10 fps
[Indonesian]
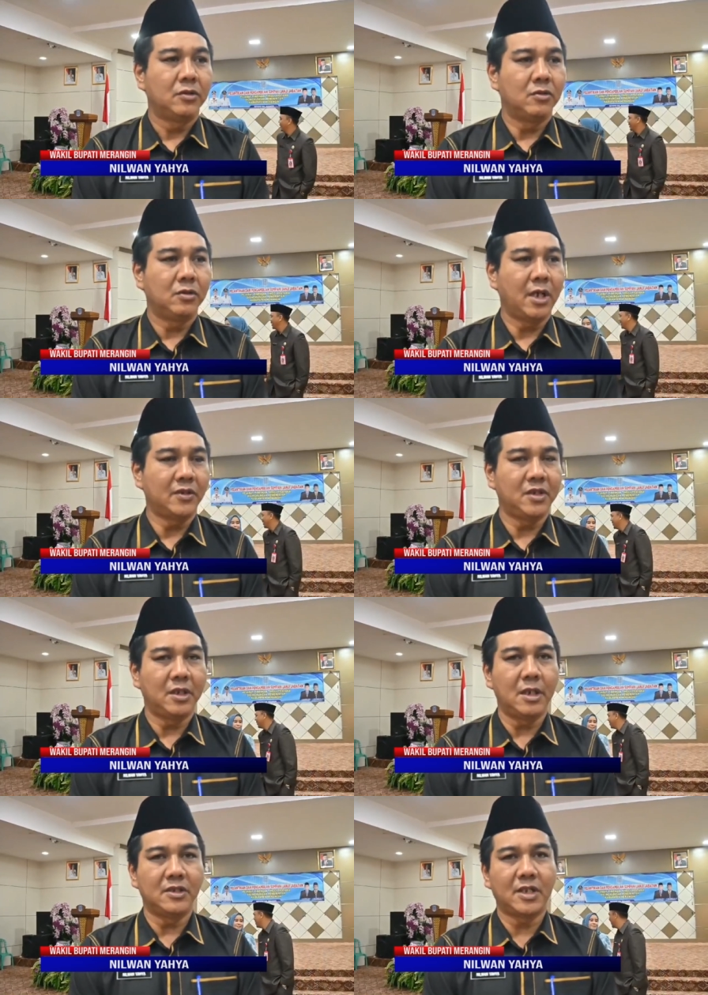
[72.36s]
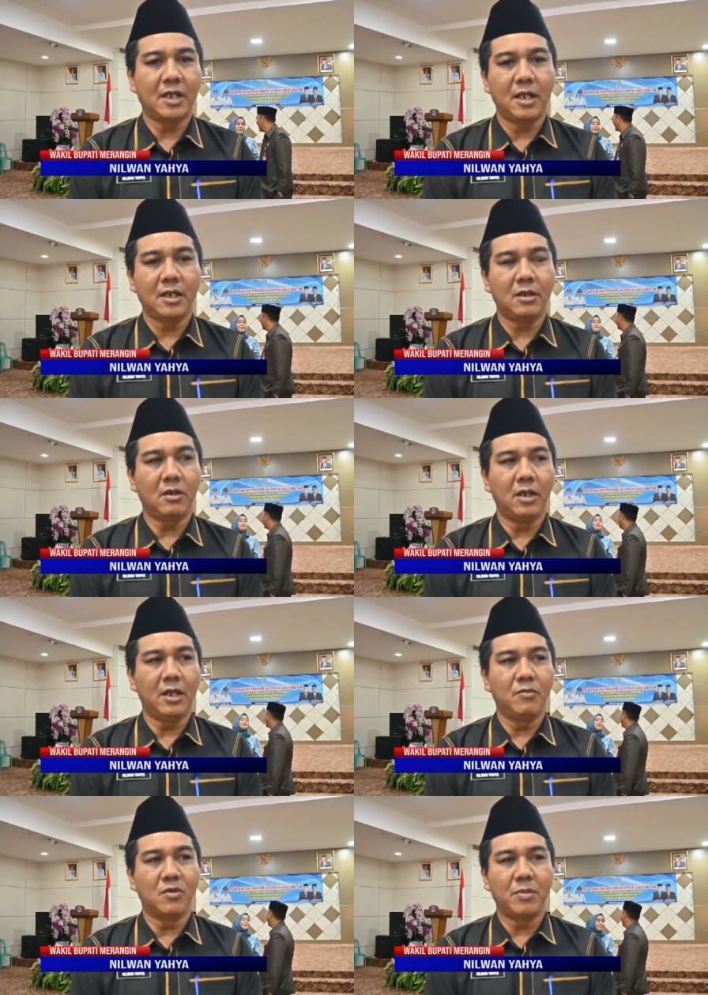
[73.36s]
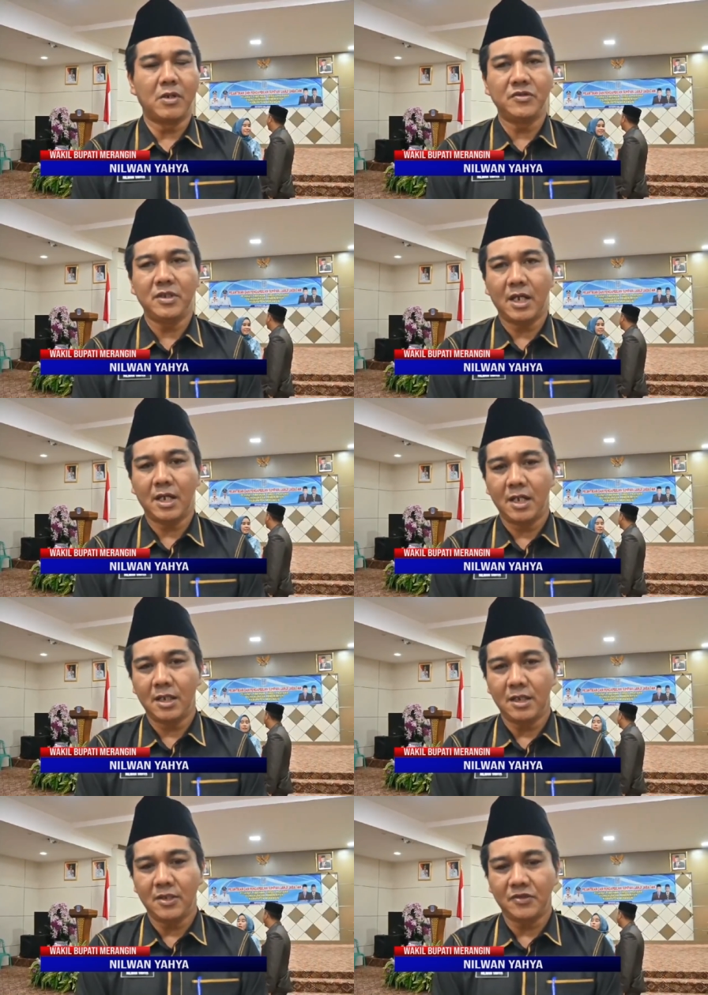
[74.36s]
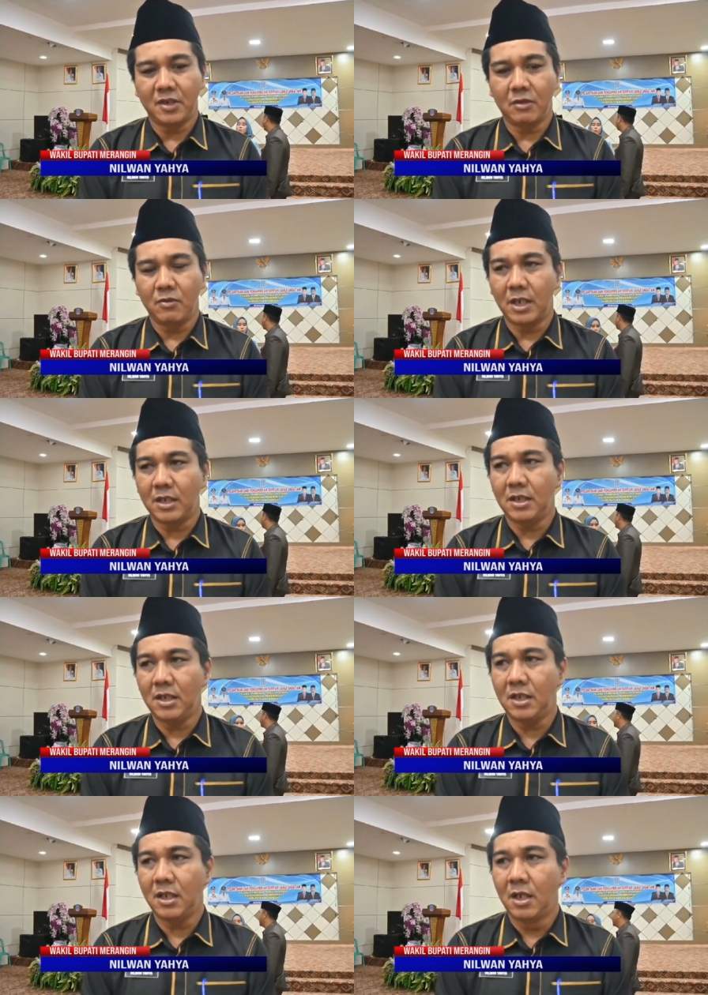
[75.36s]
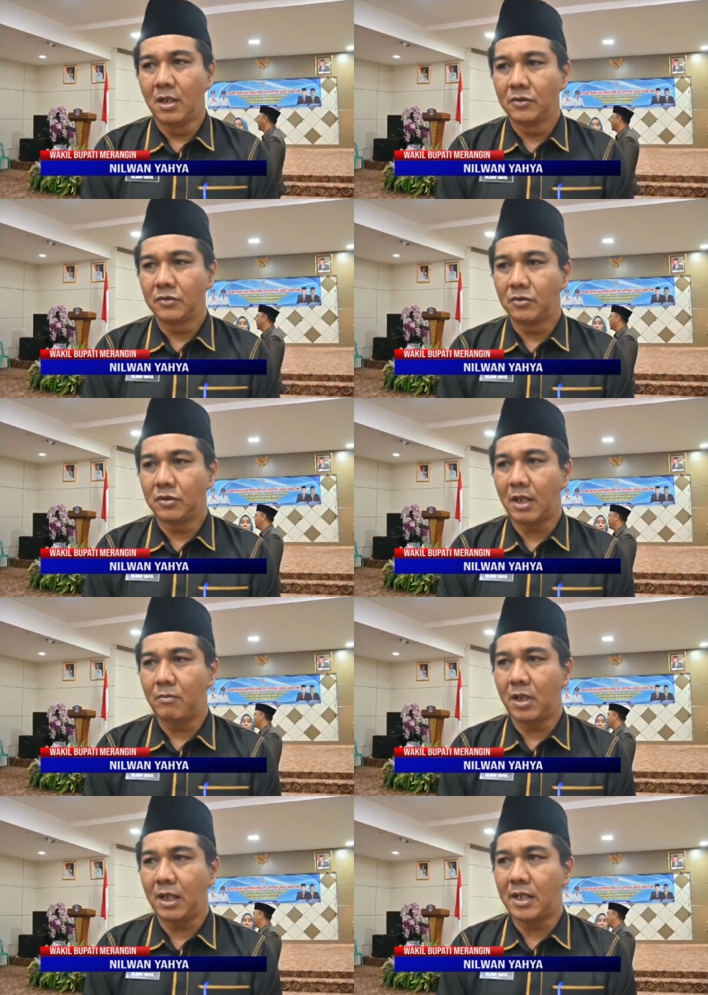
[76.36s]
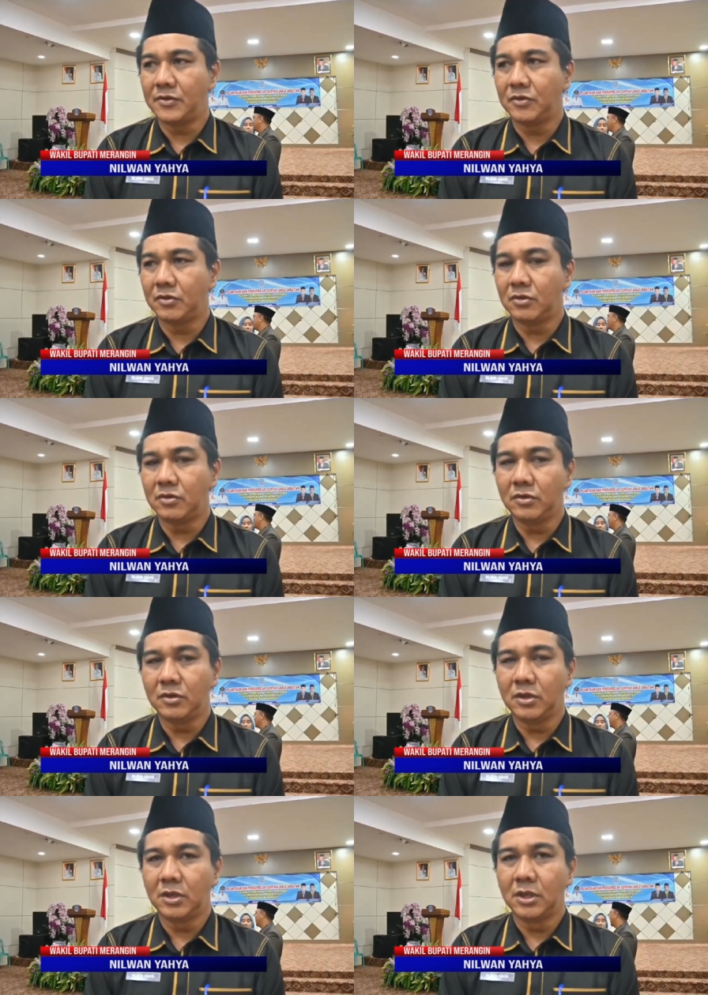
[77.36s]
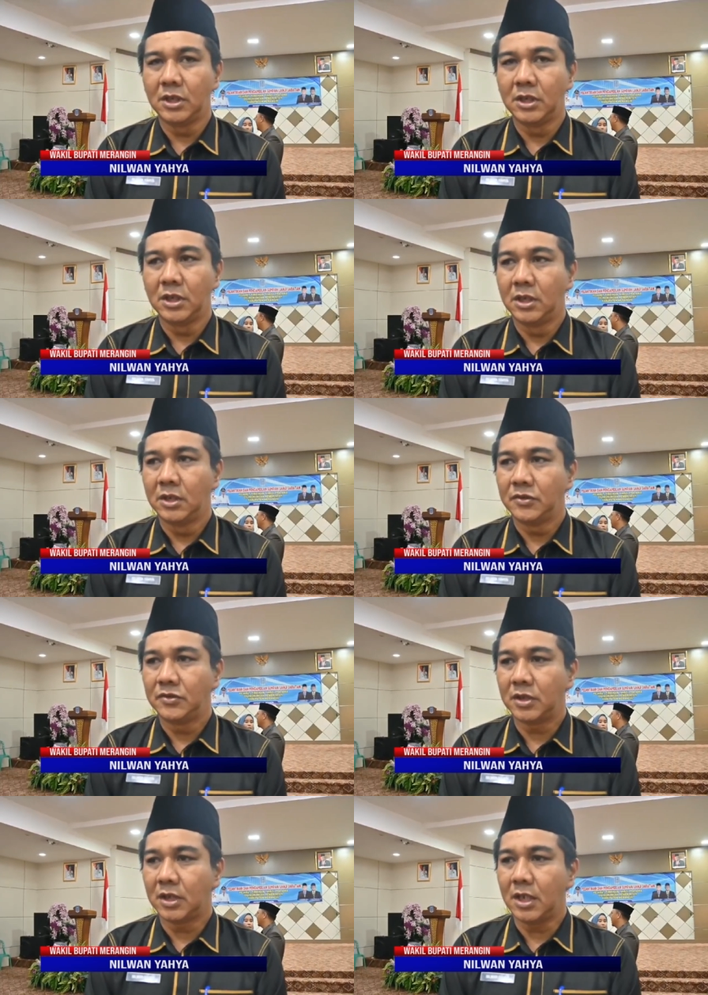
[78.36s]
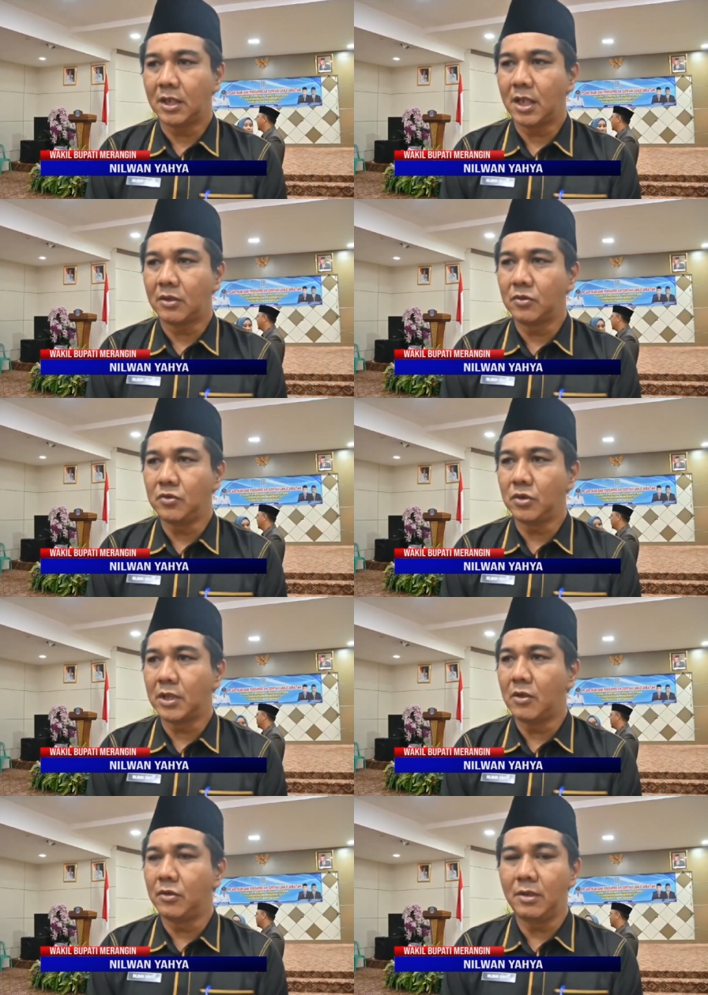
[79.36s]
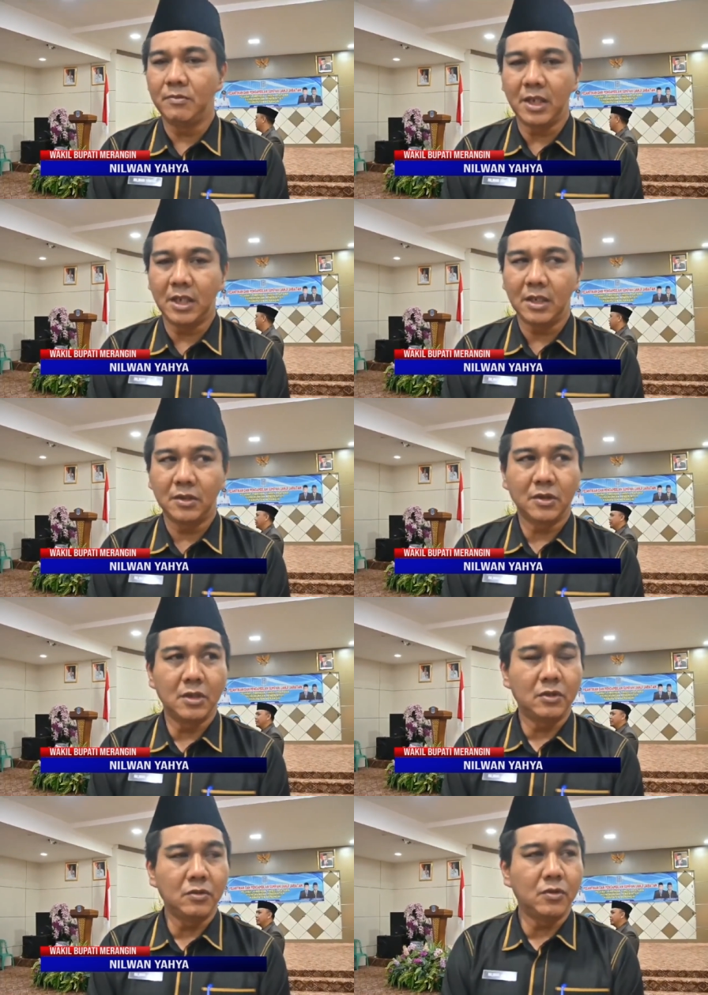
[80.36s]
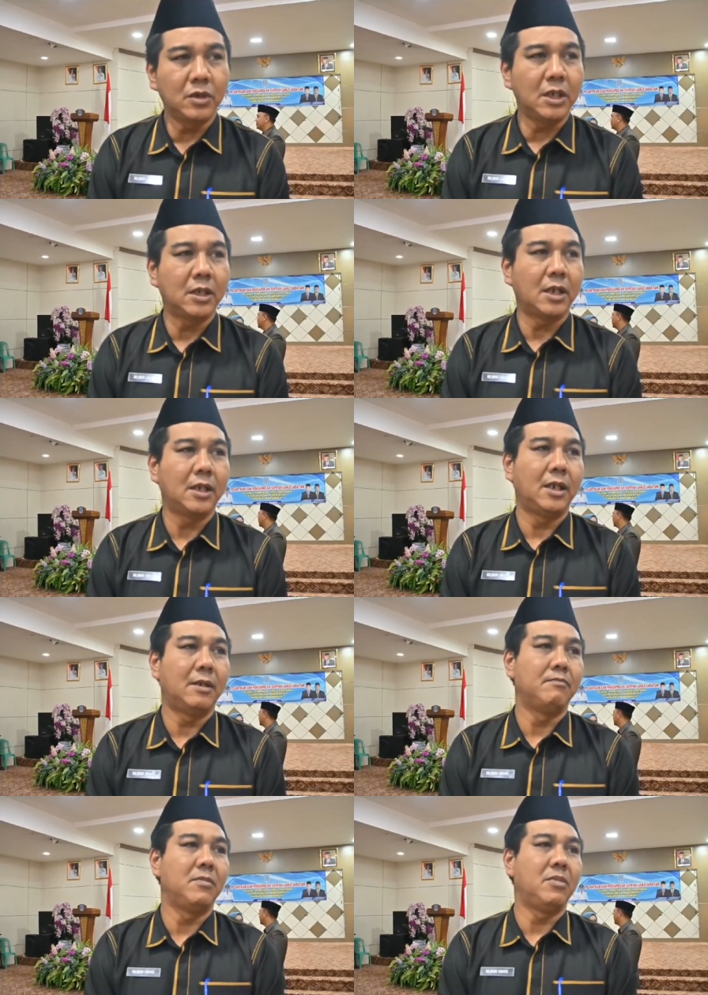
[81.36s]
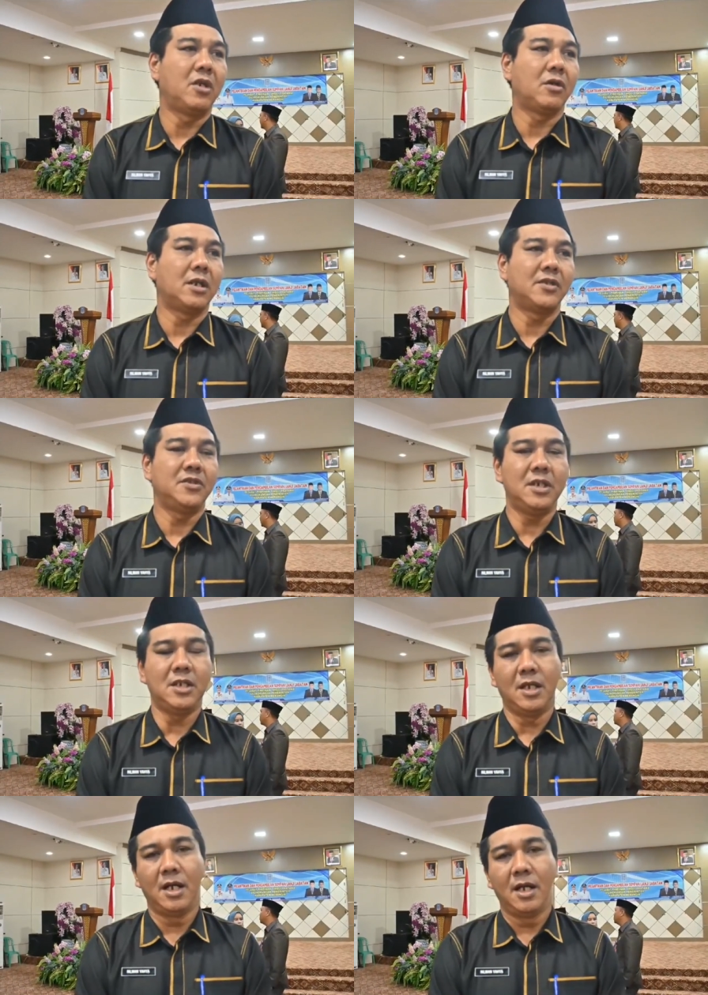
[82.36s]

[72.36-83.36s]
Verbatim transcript: tugas yang dilaksanakan oleh Bu Fauziah di Sekuan ini sudah berlangsung sekitar tujuh tahun lebih. Tentu kita dalam birokrasi